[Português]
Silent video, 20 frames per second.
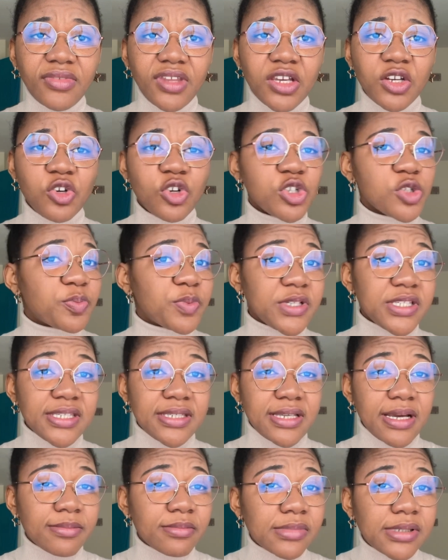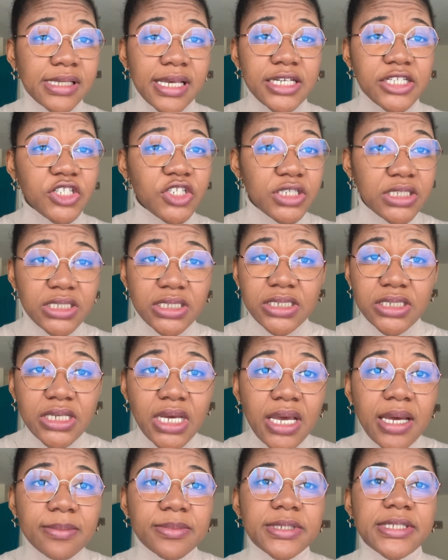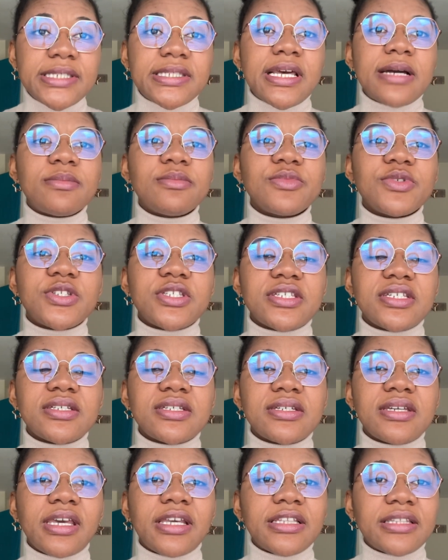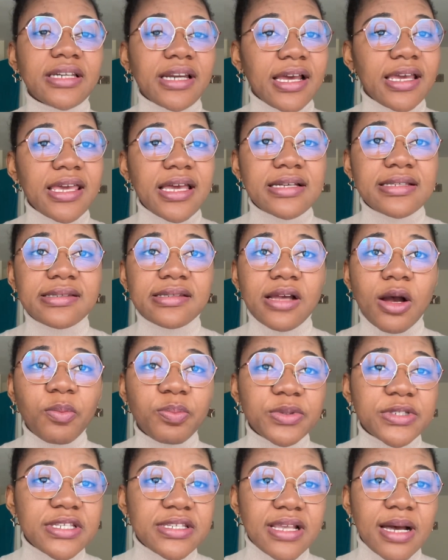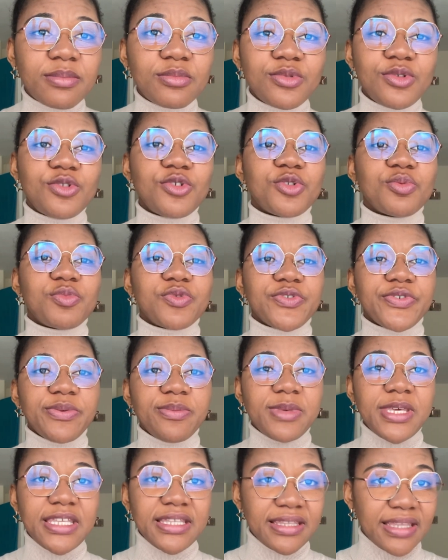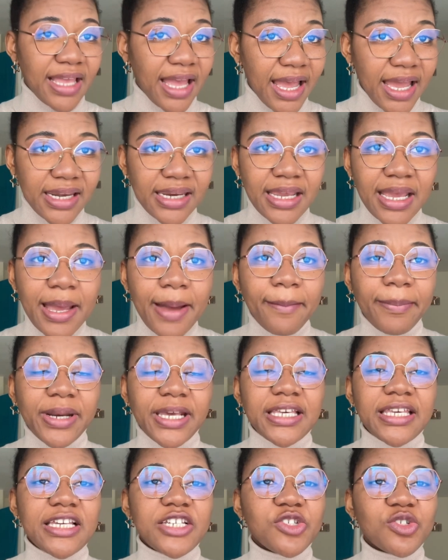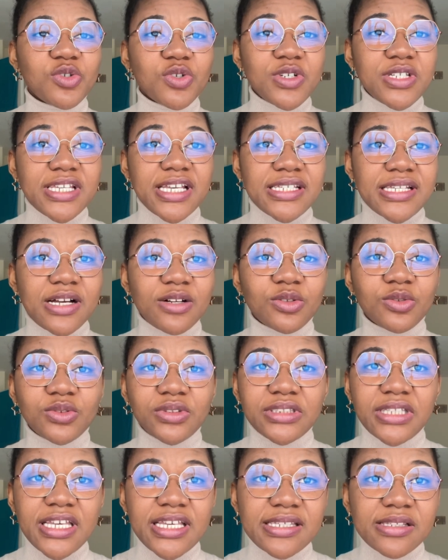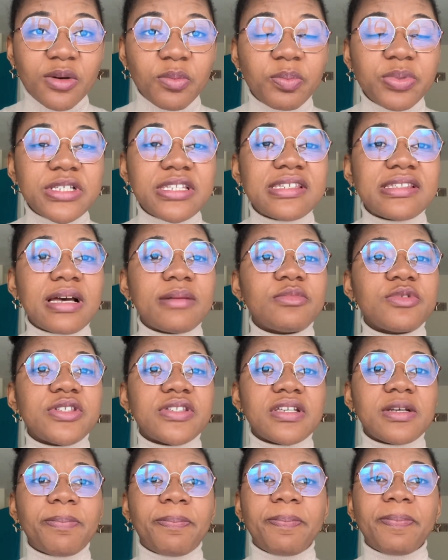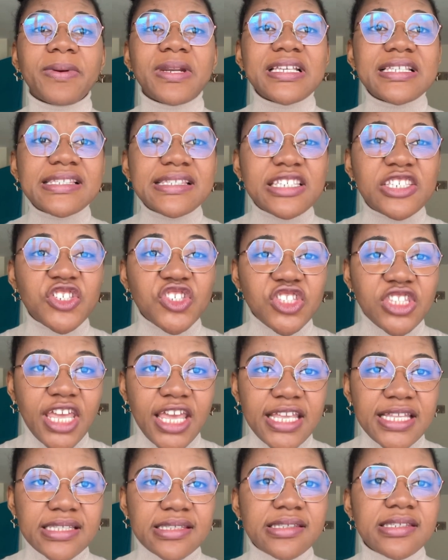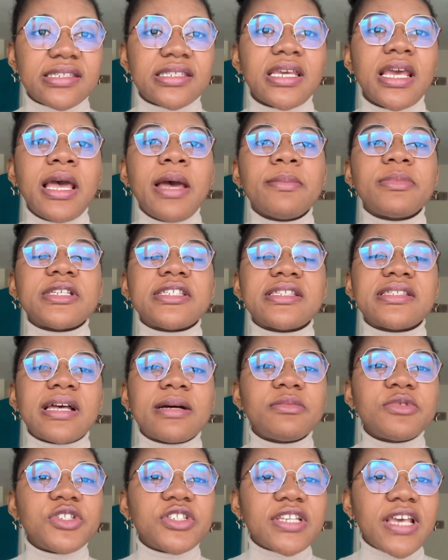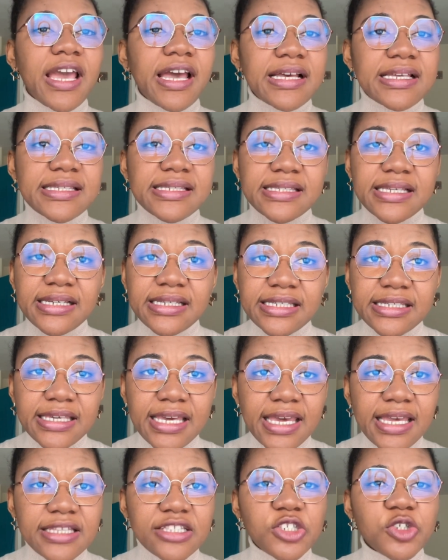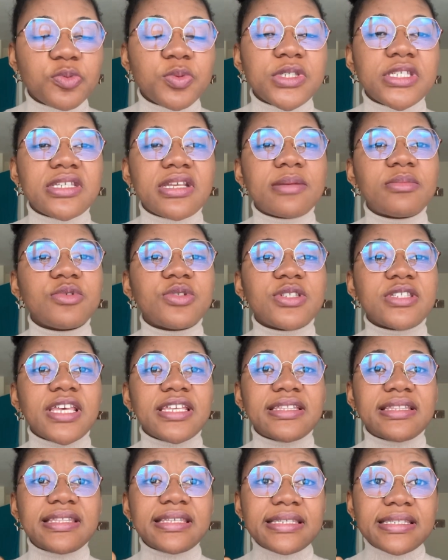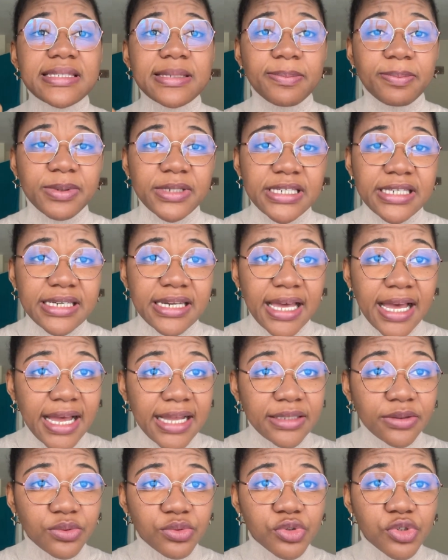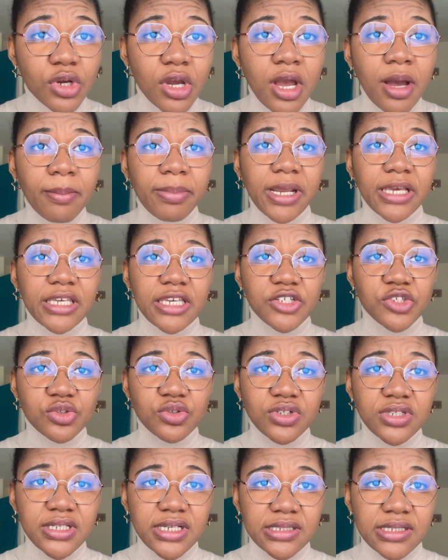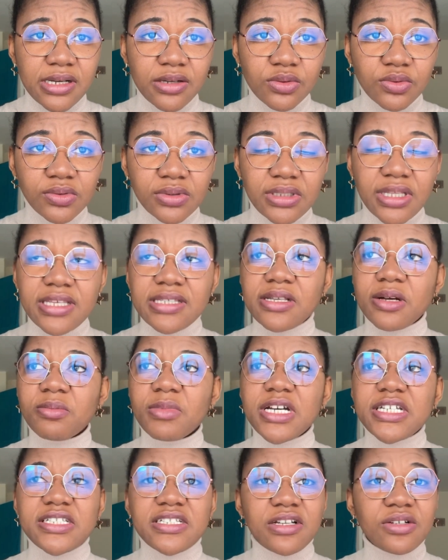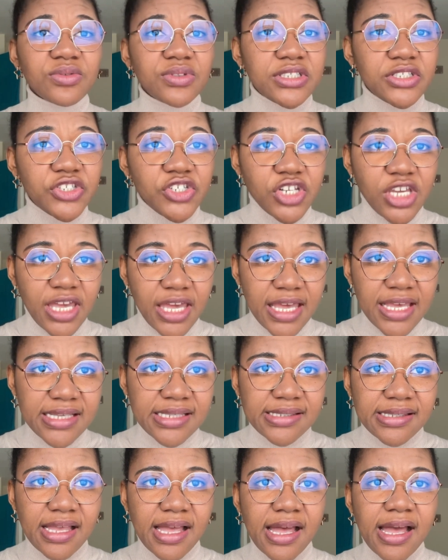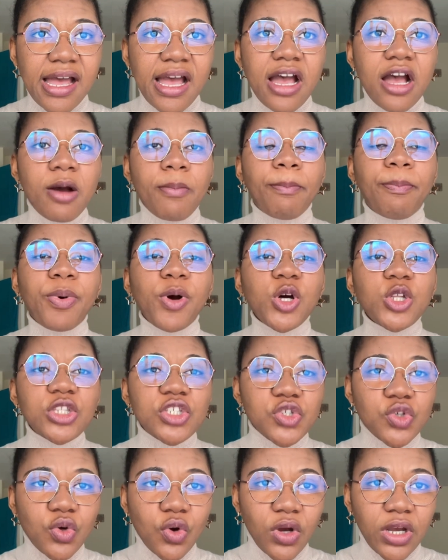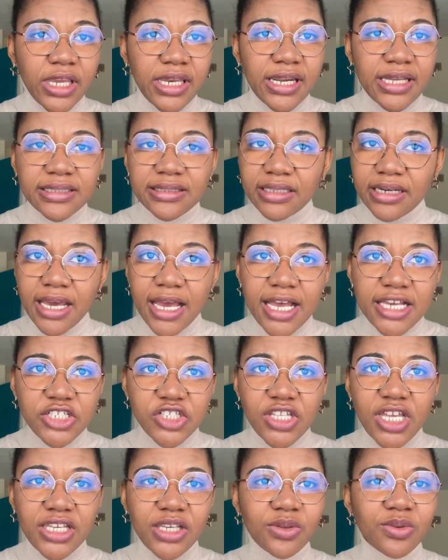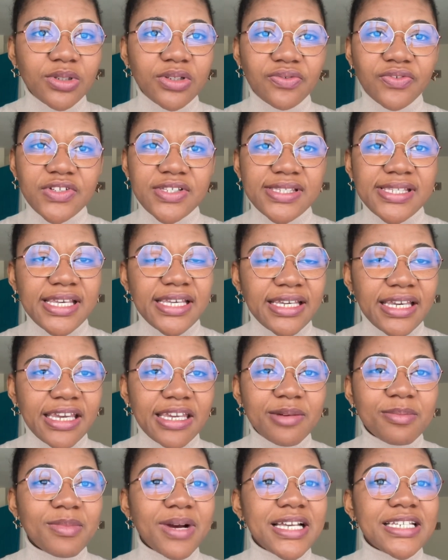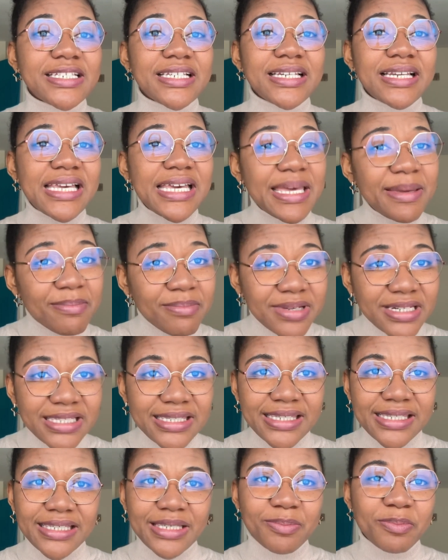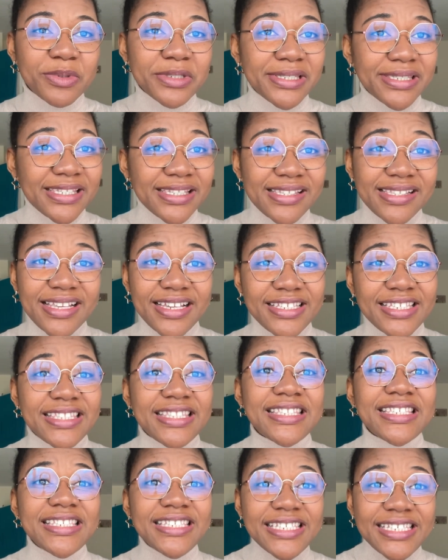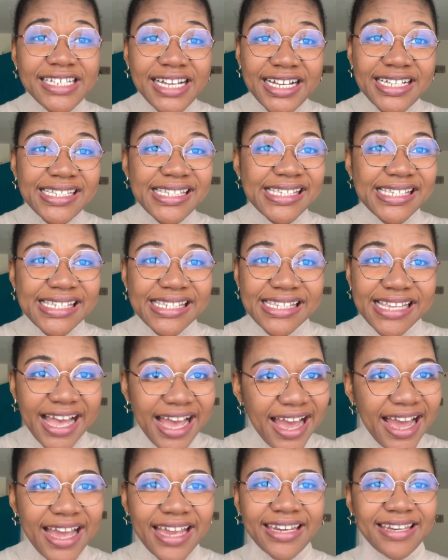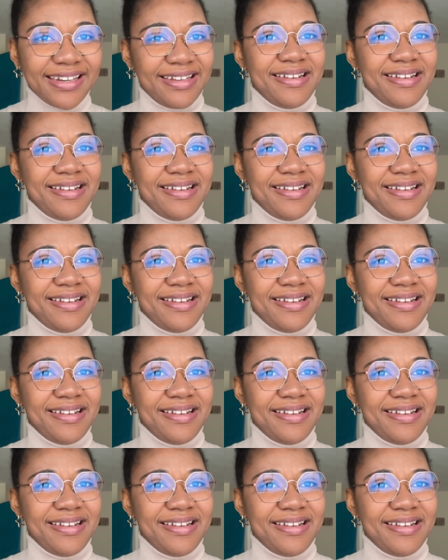nós precisamos agir, precisamos uh, entrar em ação, precisamos nos movimentar para que as coisas aconteçam, precisamos ser persistentes, precisamos ser resilientes, precisamos ser disciplinados para que as coisas aconteçam, mas não te esqueça. Podes correr atrás daquilo que você quer, mas lembre-se que precisas descansar.